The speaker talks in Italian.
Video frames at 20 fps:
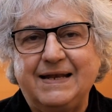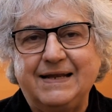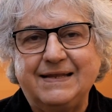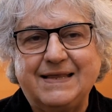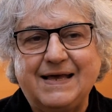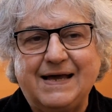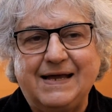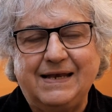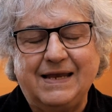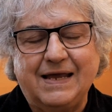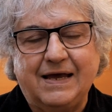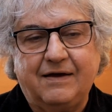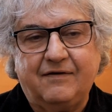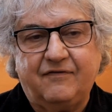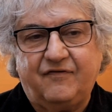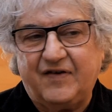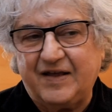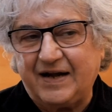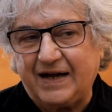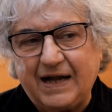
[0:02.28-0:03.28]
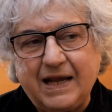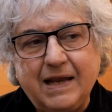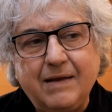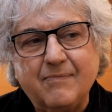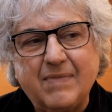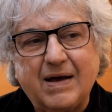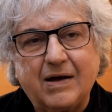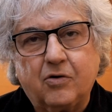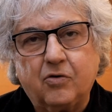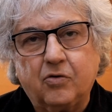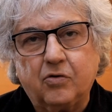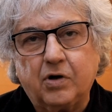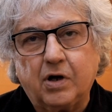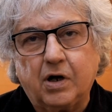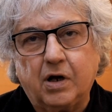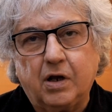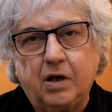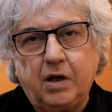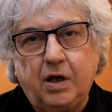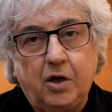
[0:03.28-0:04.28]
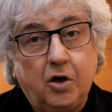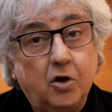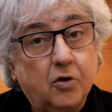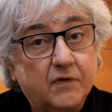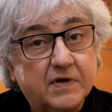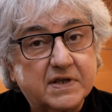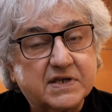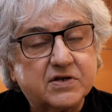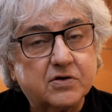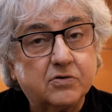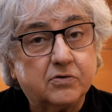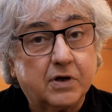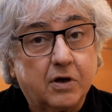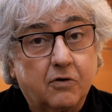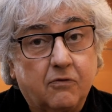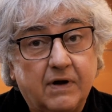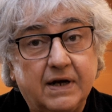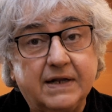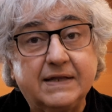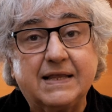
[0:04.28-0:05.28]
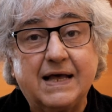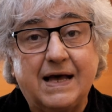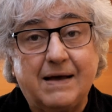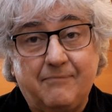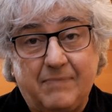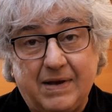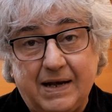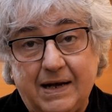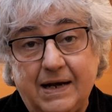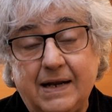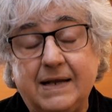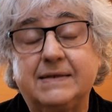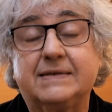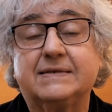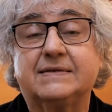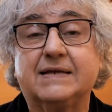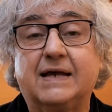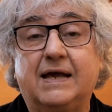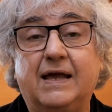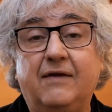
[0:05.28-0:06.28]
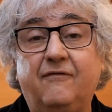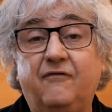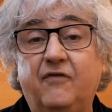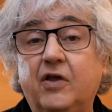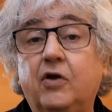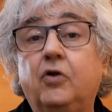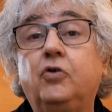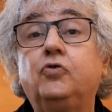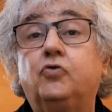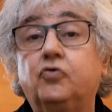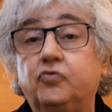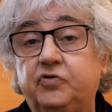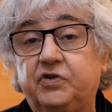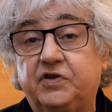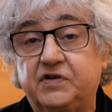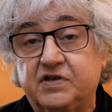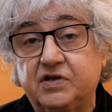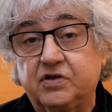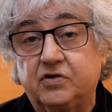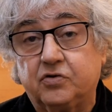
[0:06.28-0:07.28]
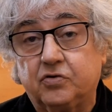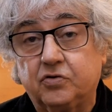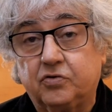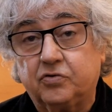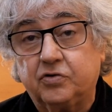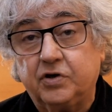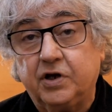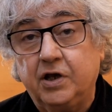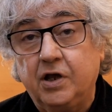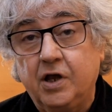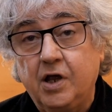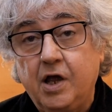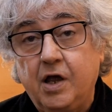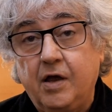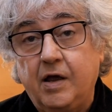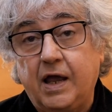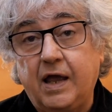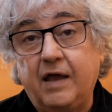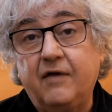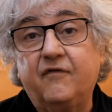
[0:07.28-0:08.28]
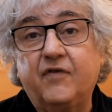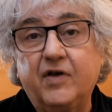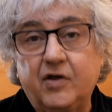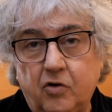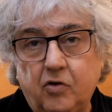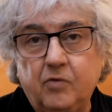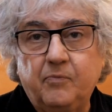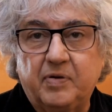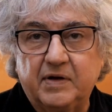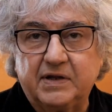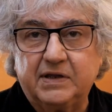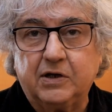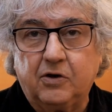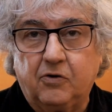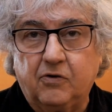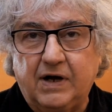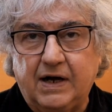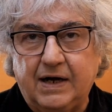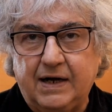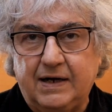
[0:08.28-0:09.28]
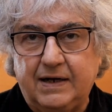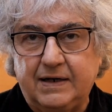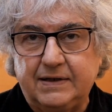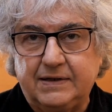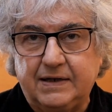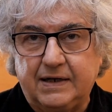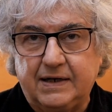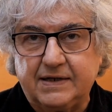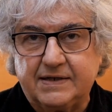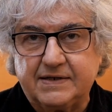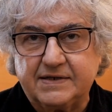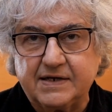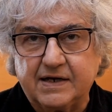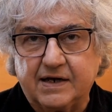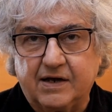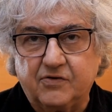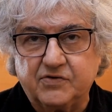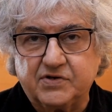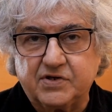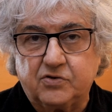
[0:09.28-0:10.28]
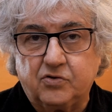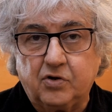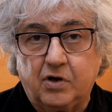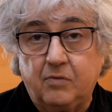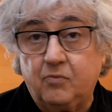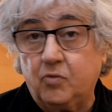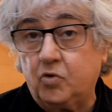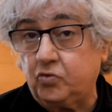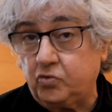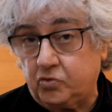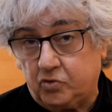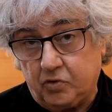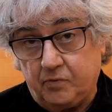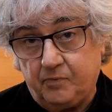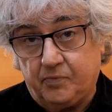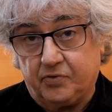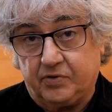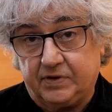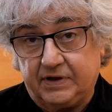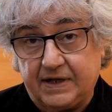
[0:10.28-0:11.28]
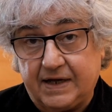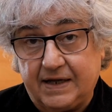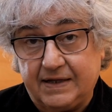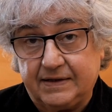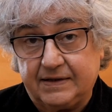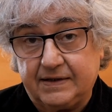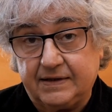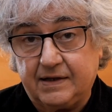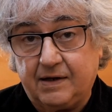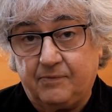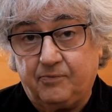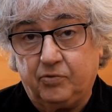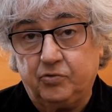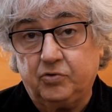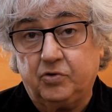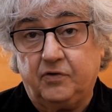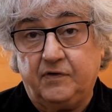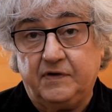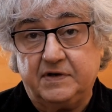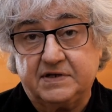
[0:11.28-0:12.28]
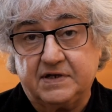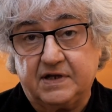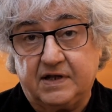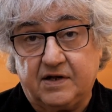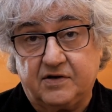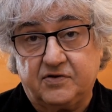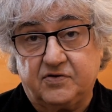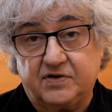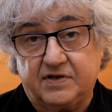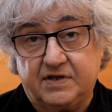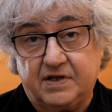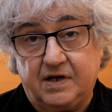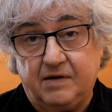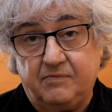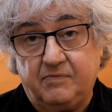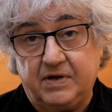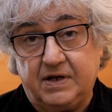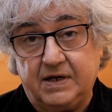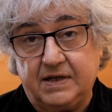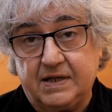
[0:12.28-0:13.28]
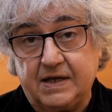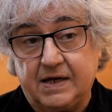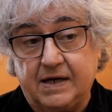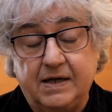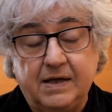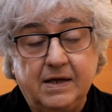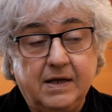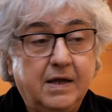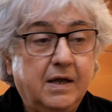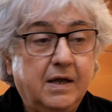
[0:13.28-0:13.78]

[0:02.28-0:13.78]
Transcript: in Italia fa rima con innovazione, qualità, bellezza, è vero in tutti i settori e è vero in particolare nell'edilizia, che è un settore molto importante dal punto di vista della sostenibilità,